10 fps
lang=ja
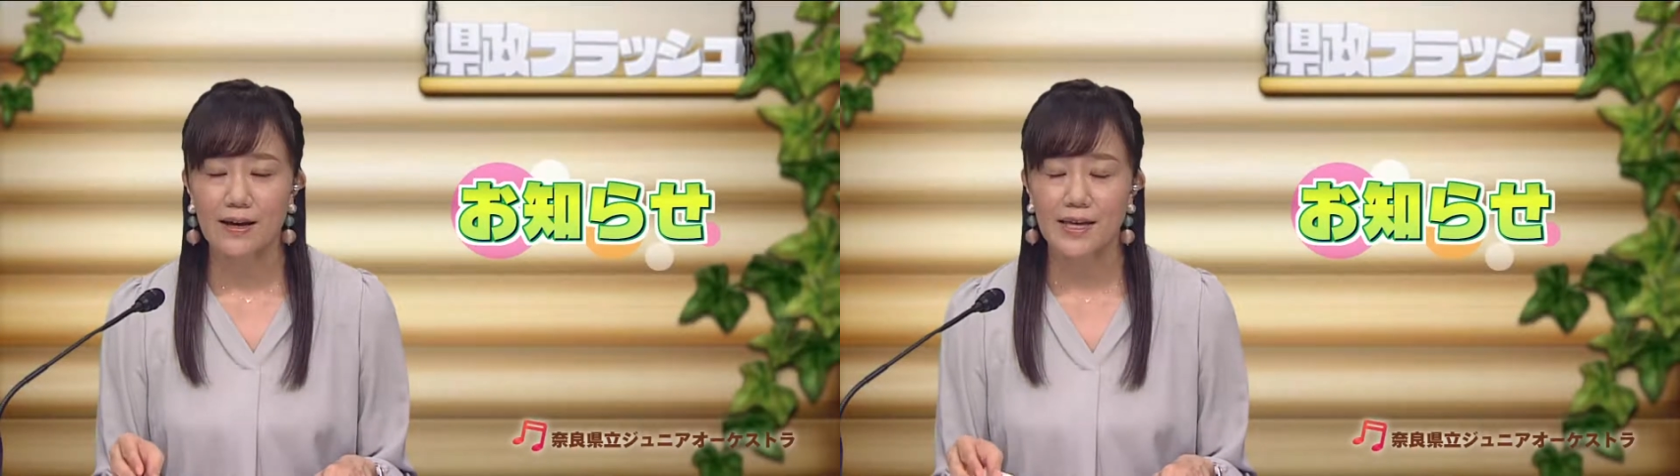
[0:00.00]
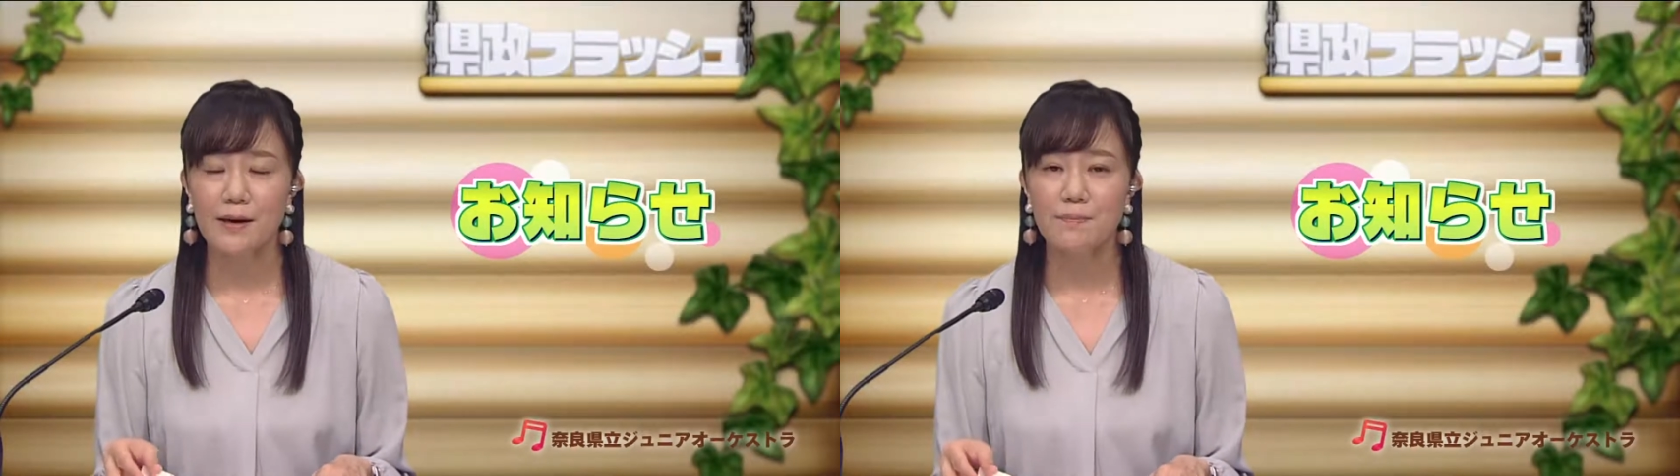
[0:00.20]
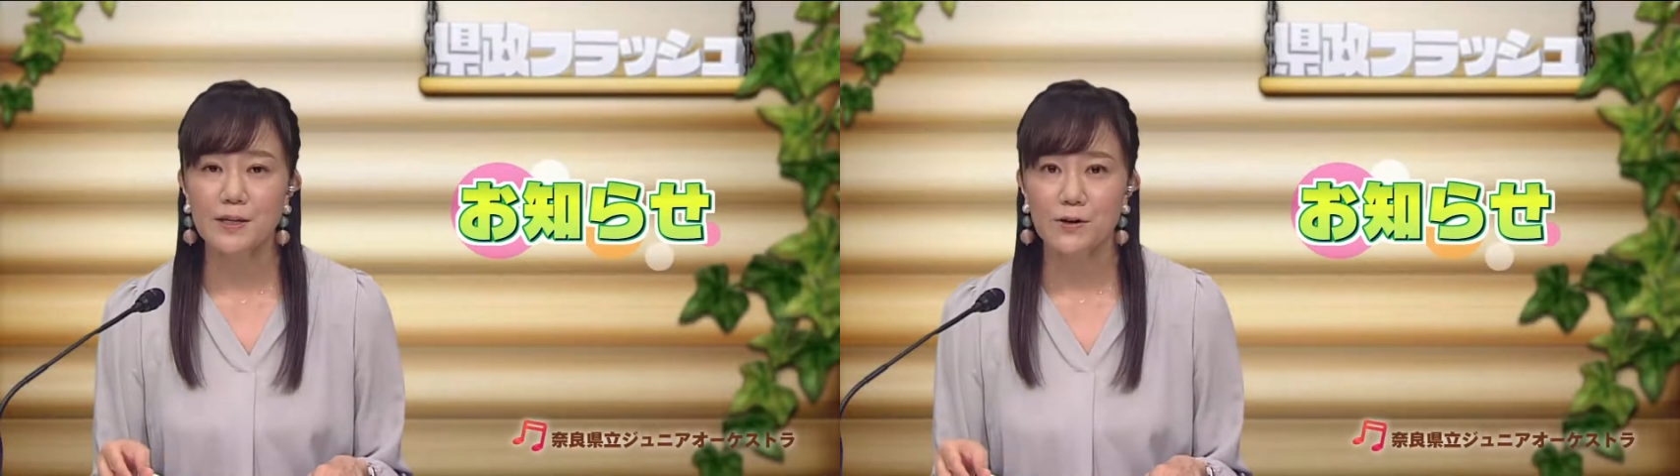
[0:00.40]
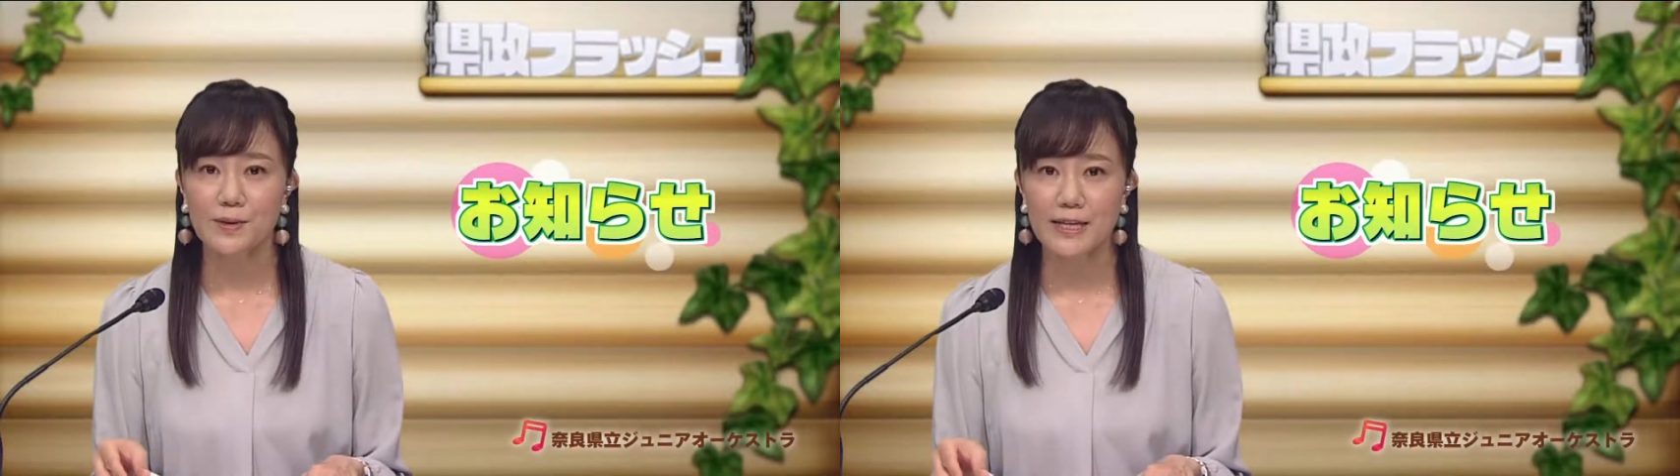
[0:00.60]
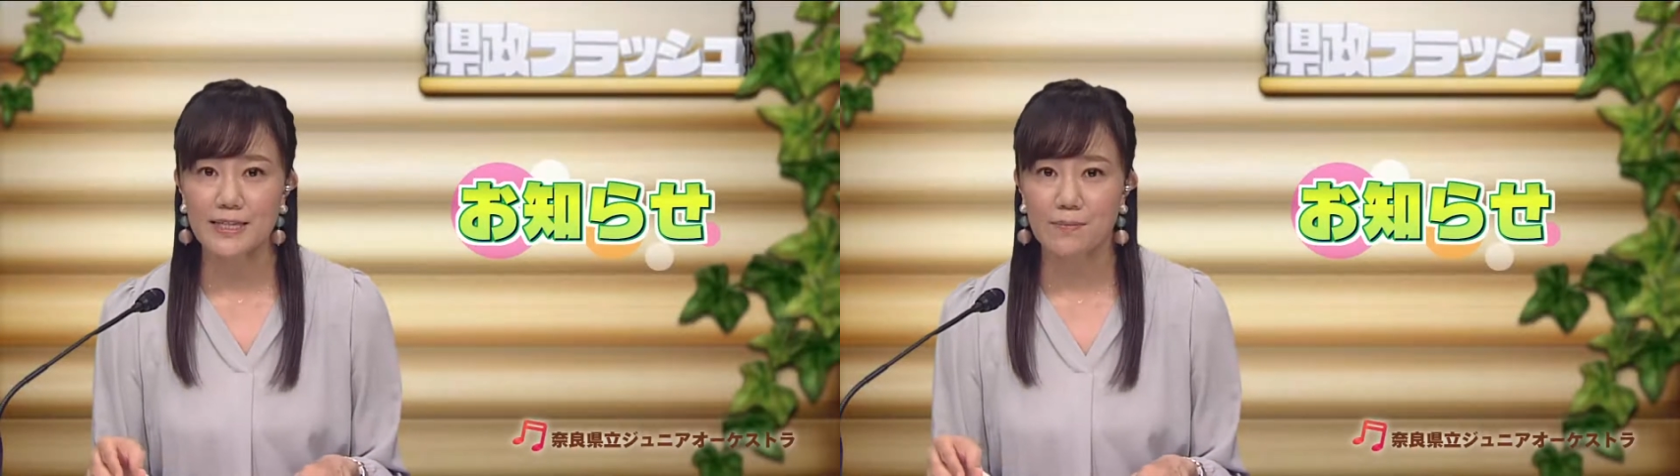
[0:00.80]
県民の
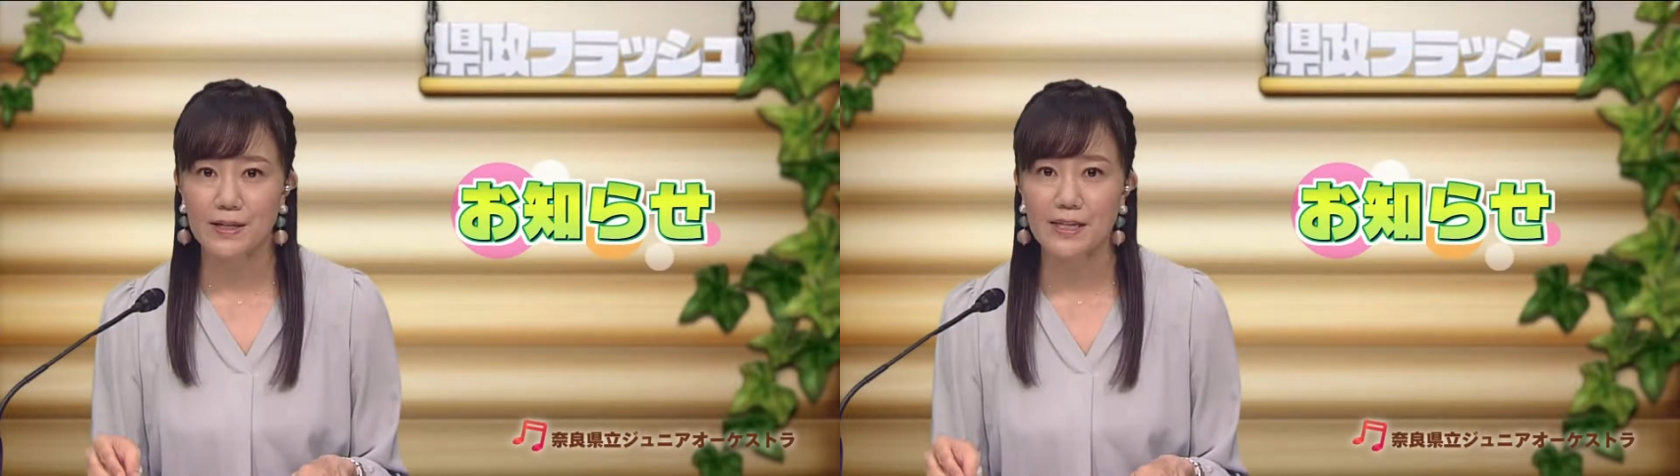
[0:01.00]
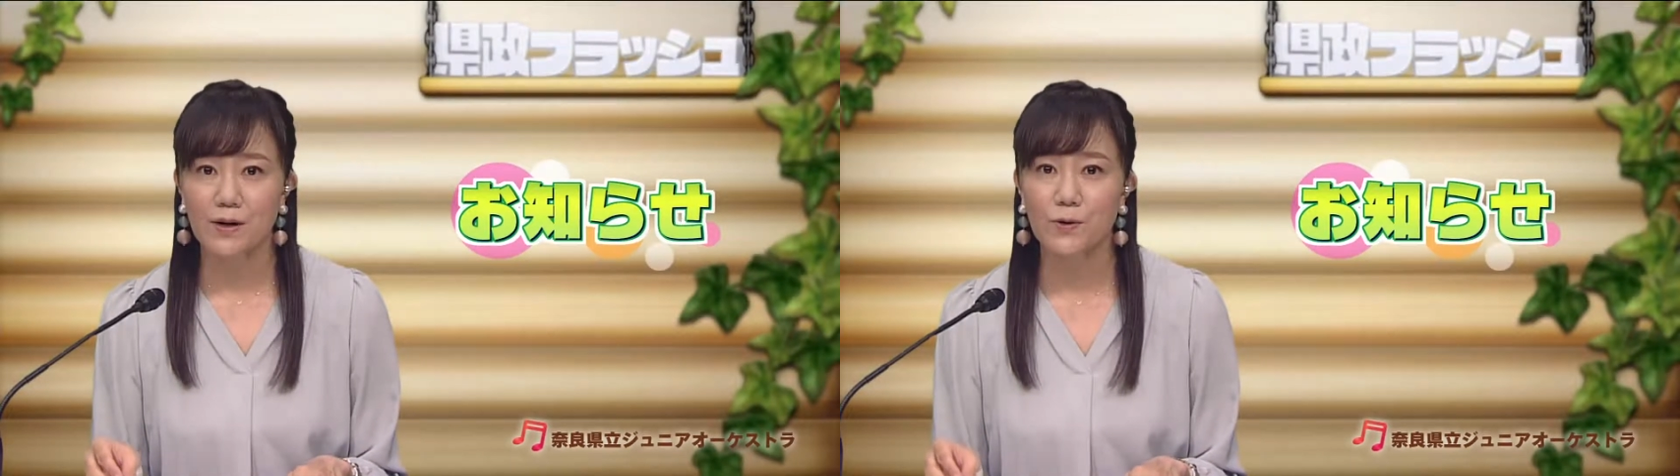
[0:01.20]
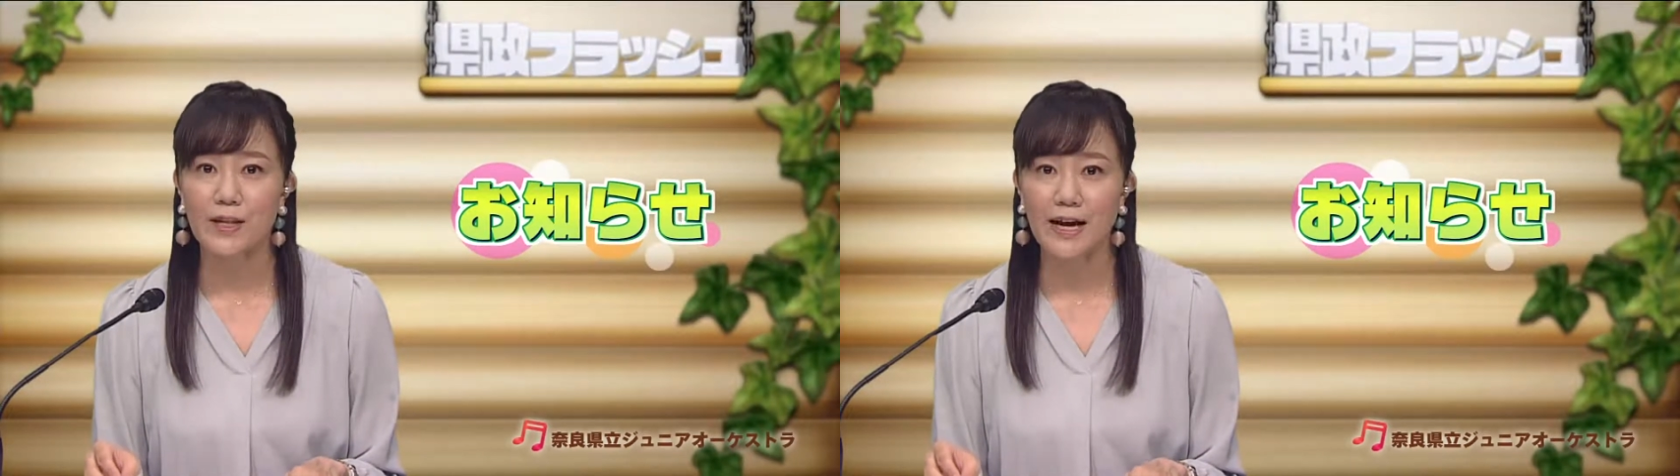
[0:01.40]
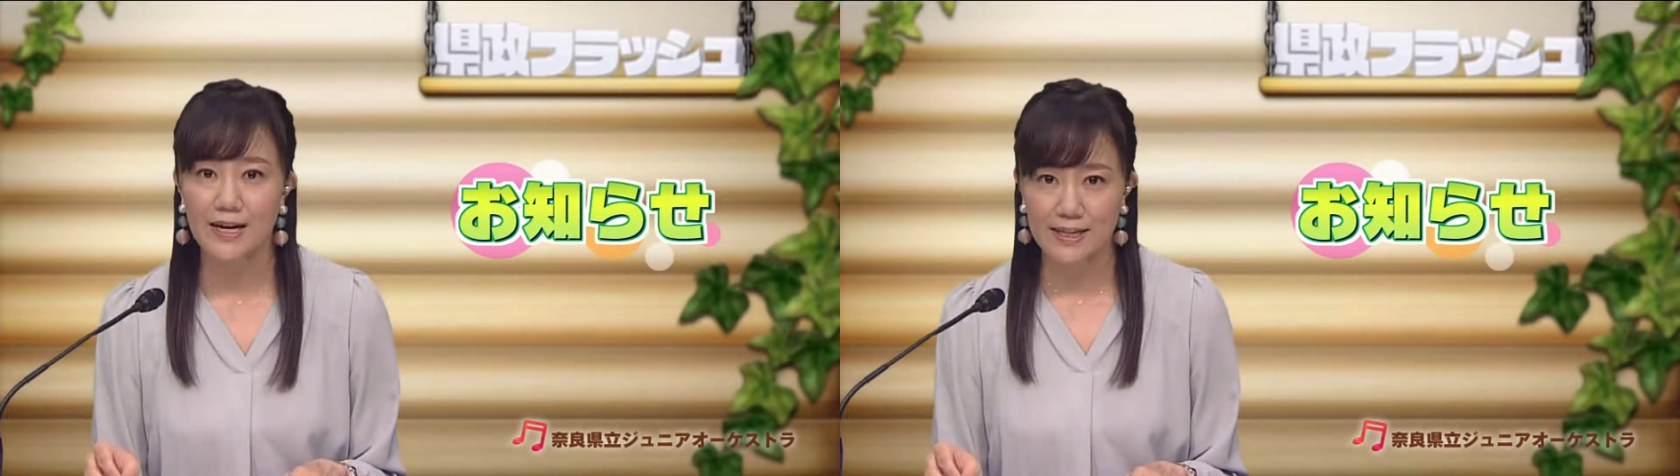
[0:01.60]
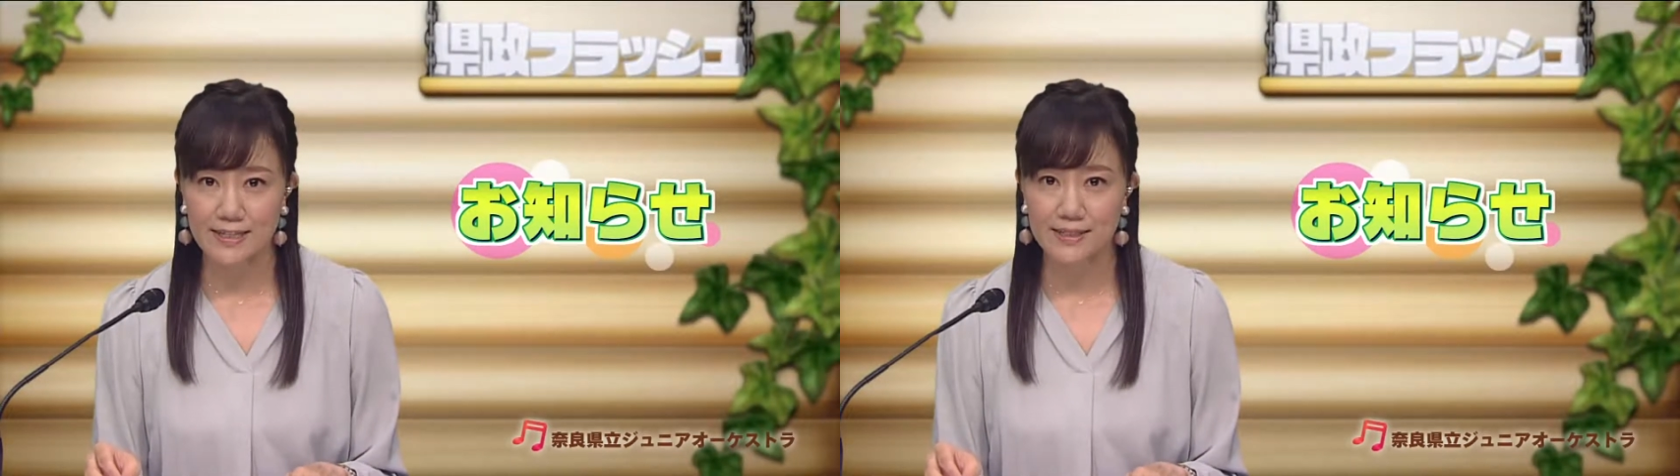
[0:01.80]
皆様にお願
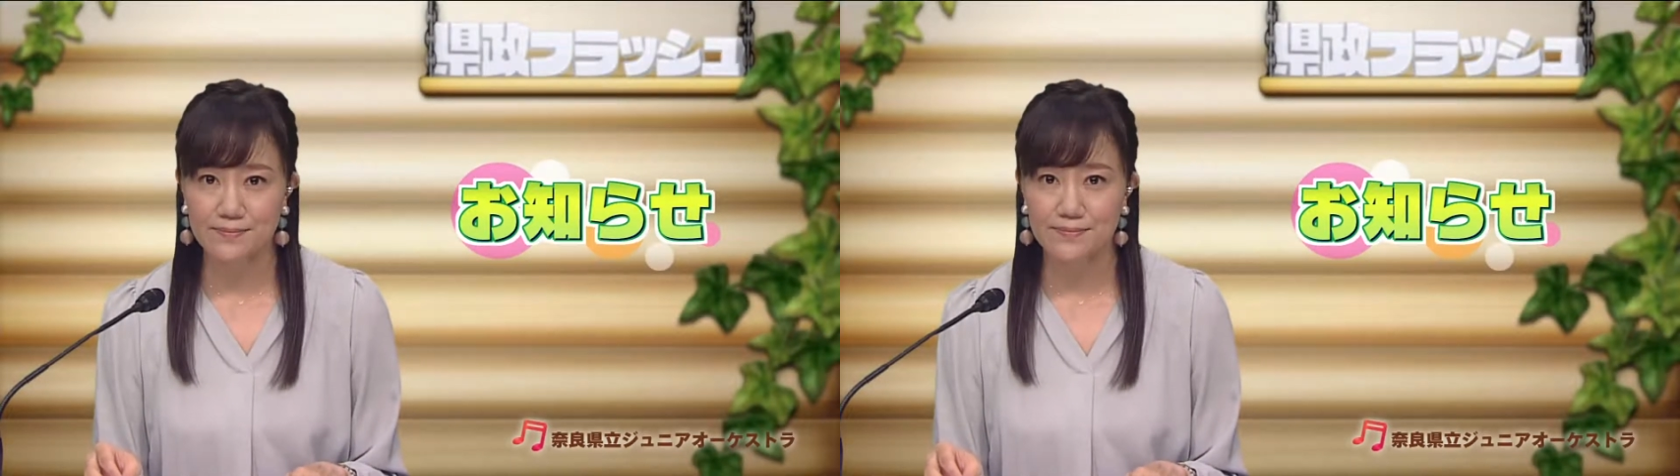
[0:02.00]
いです。